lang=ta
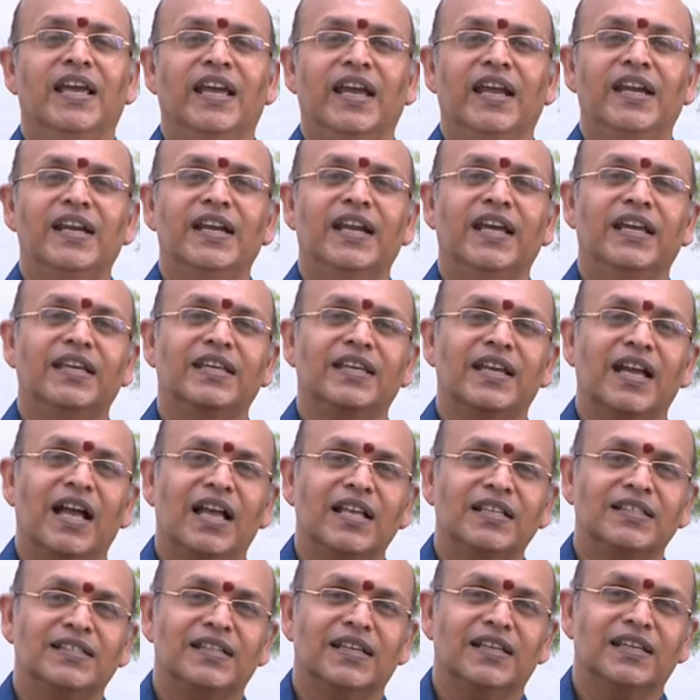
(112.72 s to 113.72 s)
என்னையா
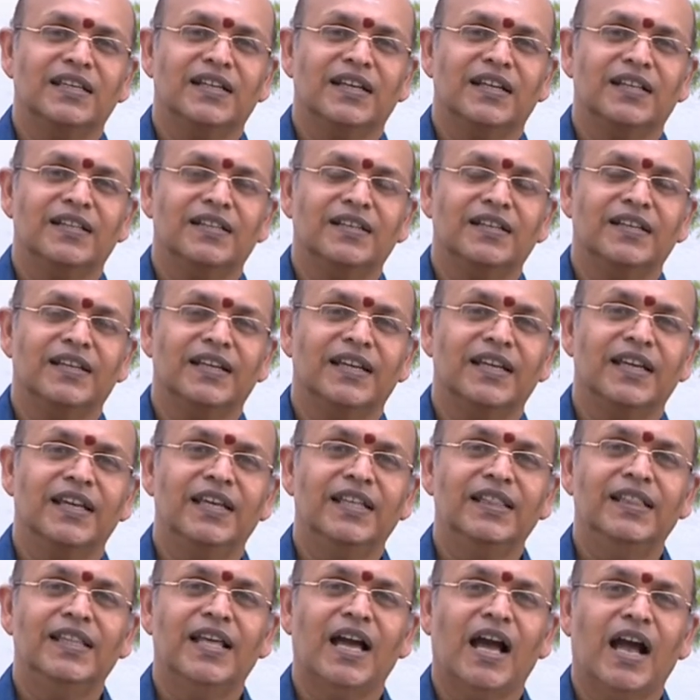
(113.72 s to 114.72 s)
செய்கிறது
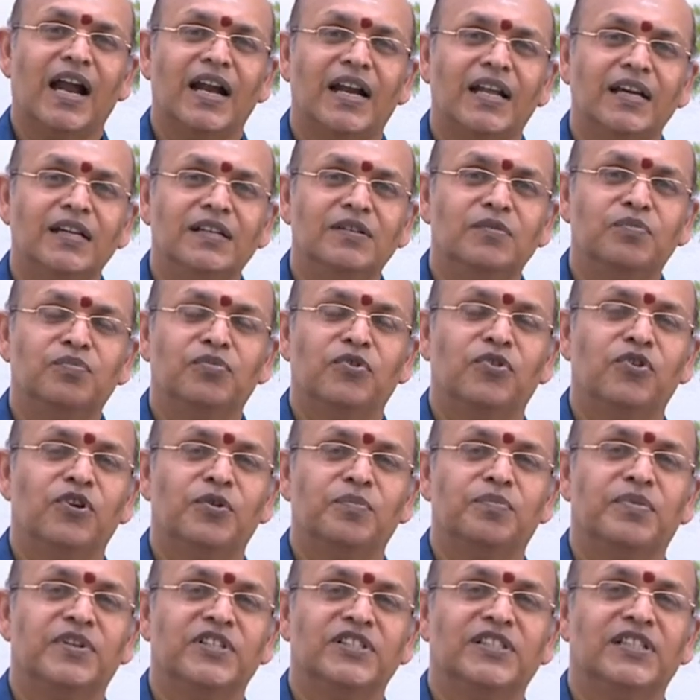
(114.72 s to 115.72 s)
இந்த அடகு
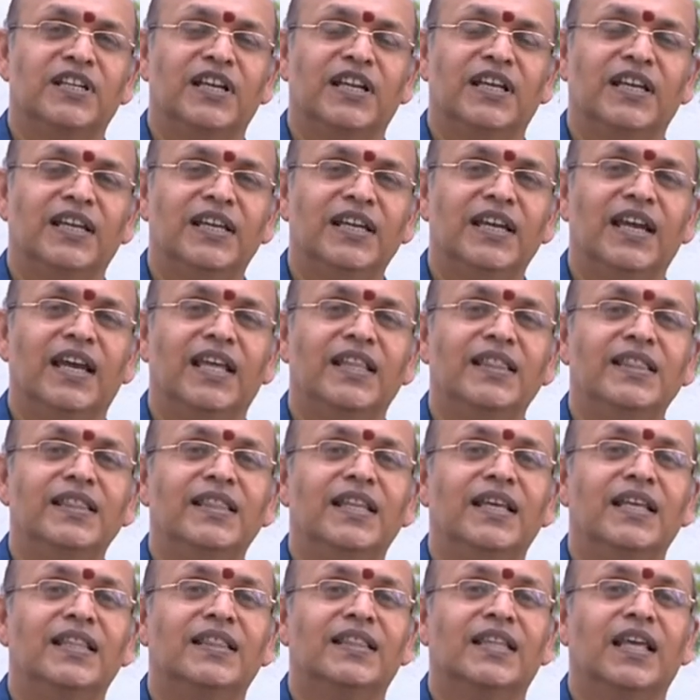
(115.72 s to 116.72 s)
போன பிரச்சனைக்கு
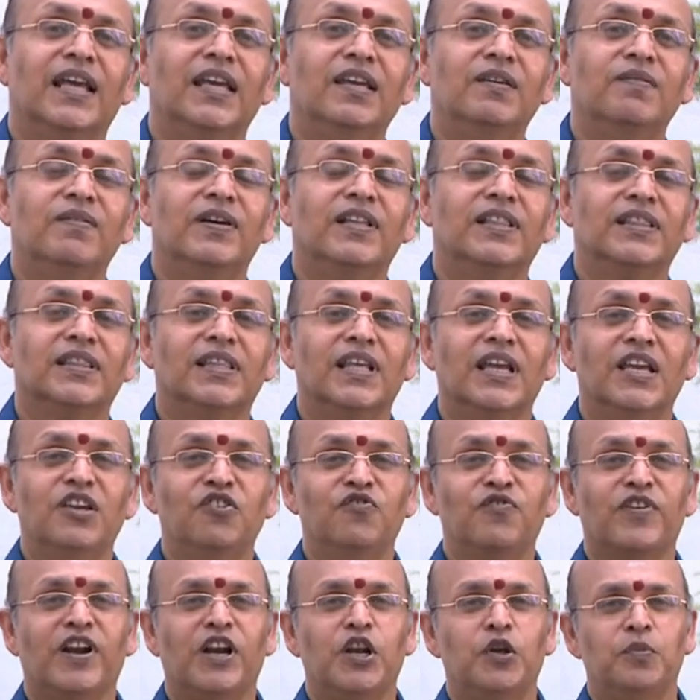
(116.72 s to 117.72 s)
எந்த தெய்வத்தை
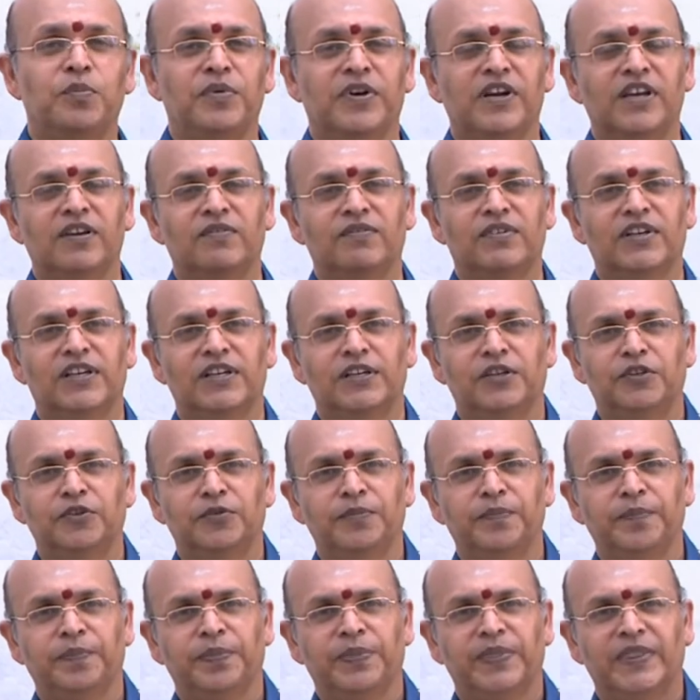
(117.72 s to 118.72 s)
வழிபட
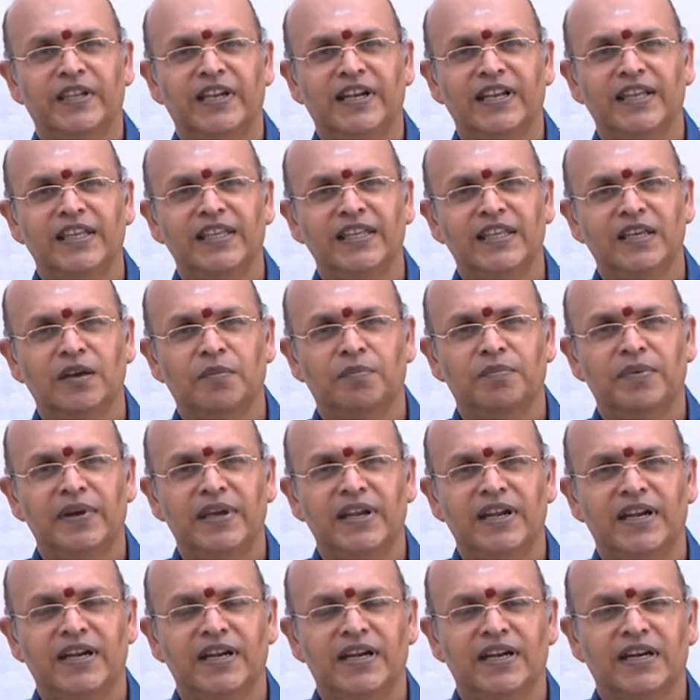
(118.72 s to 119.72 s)
வேண்டும் நிறைய
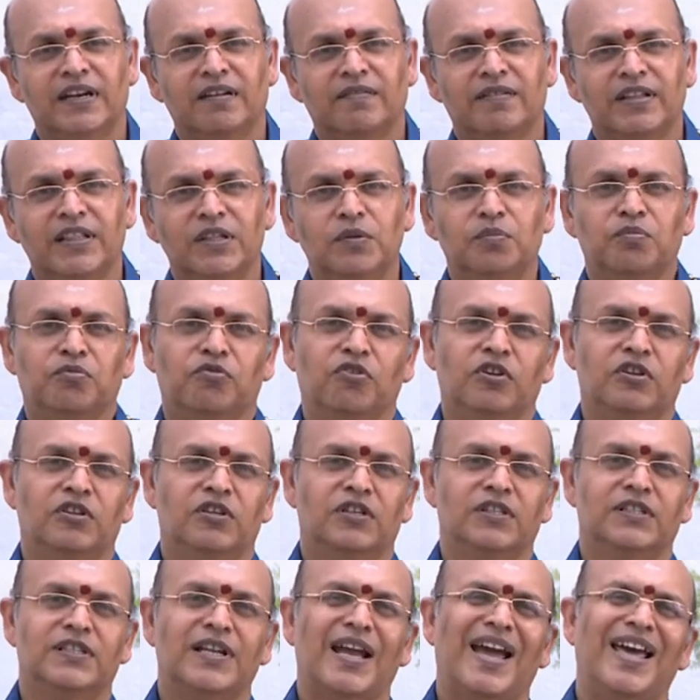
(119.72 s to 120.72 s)
பேர் என்னட்ட வந்து
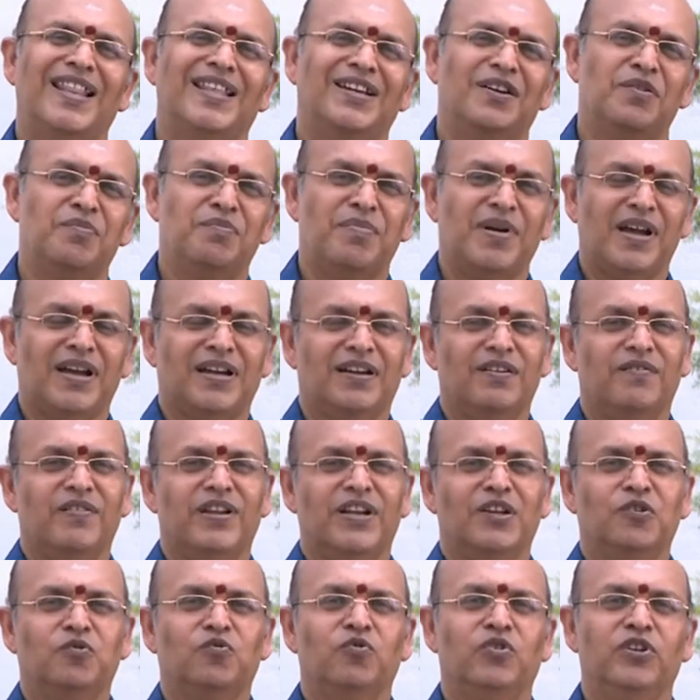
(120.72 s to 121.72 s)
புலங்குறது ஜாதகம் பார்க்க
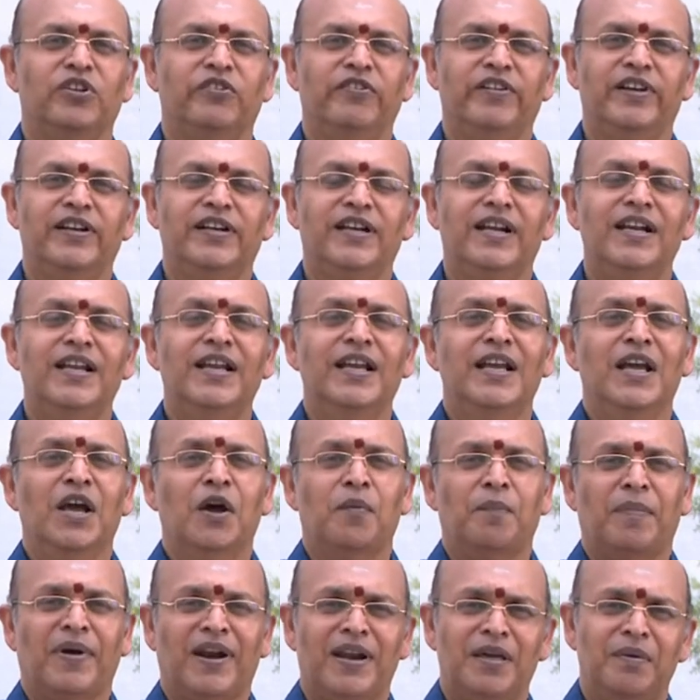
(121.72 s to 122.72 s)
வரக்கூடியவர்கள்
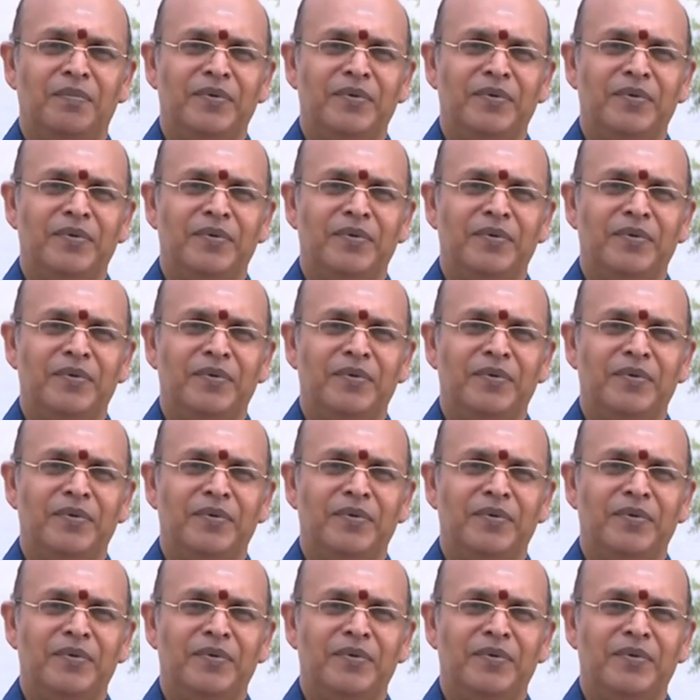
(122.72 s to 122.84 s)
பல